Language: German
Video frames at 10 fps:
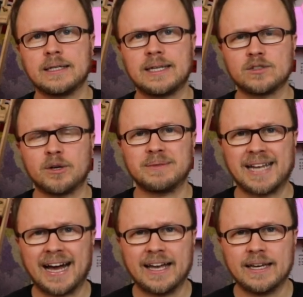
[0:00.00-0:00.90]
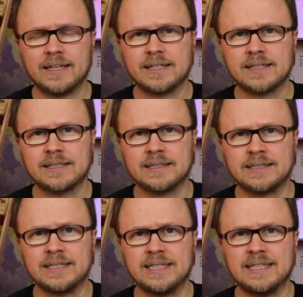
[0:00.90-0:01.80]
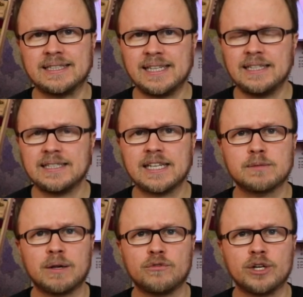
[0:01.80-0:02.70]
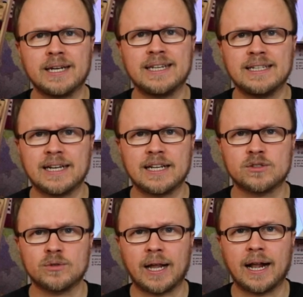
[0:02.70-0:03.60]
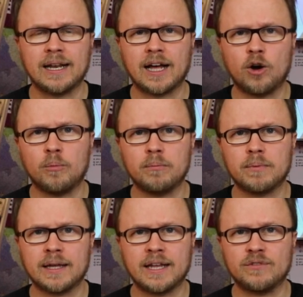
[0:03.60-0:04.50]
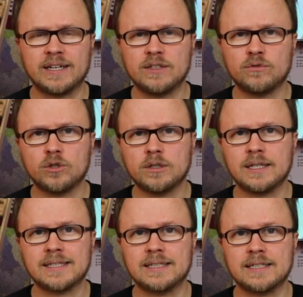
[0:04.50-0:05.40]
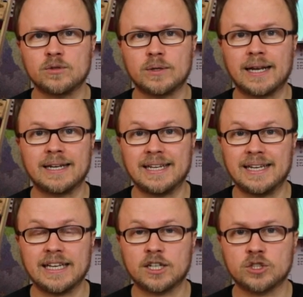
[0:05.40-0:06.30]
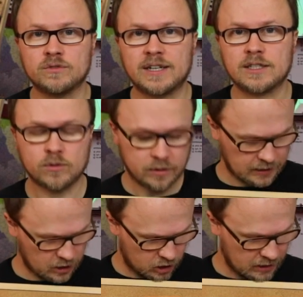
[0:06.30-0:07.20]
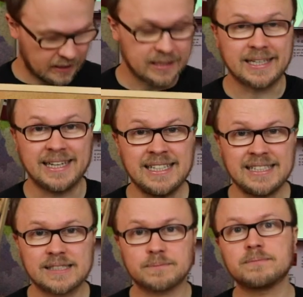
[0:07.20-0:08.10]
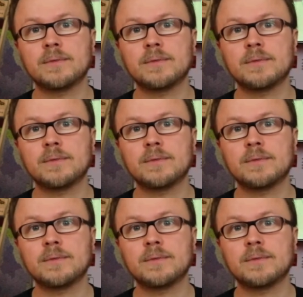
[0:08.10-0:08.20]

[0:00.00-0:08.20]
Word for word: Das kommt daher, dass die Lizenzen erstmal für den internationalen Raum entwickelt wurden. Das sind die sogenannten generischen Fassungen. Dann steht da hinten nichts.